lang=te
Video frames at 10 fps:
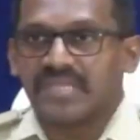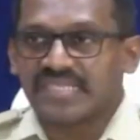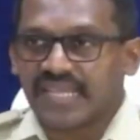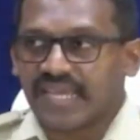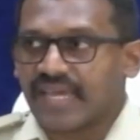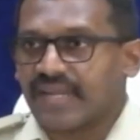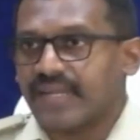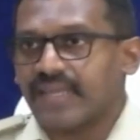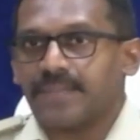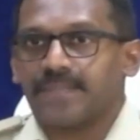మిస్
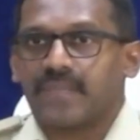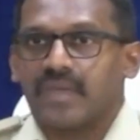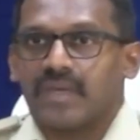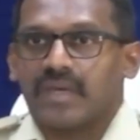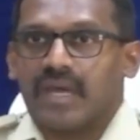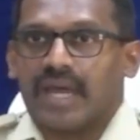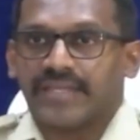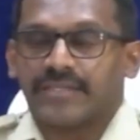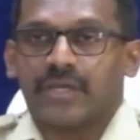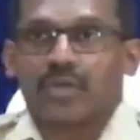అయ్యారని
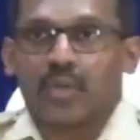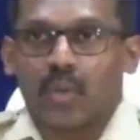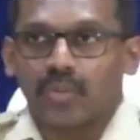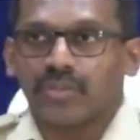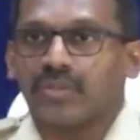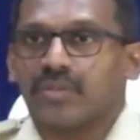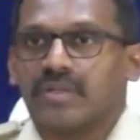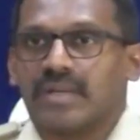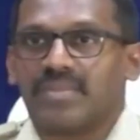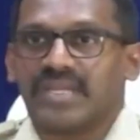ఆయన కొడుకు
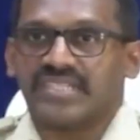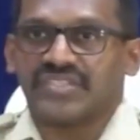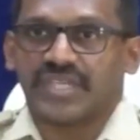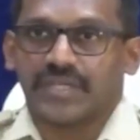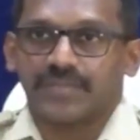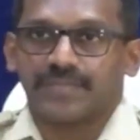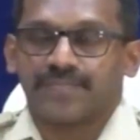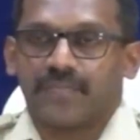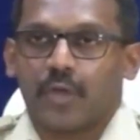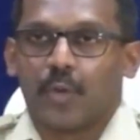కంప్లైంట్ ఇచ్చారు
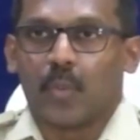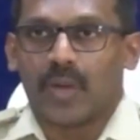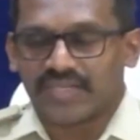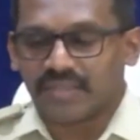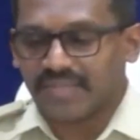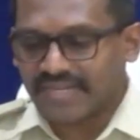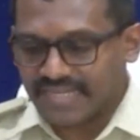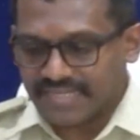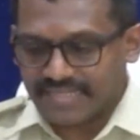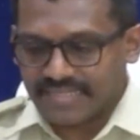వాటి మేరక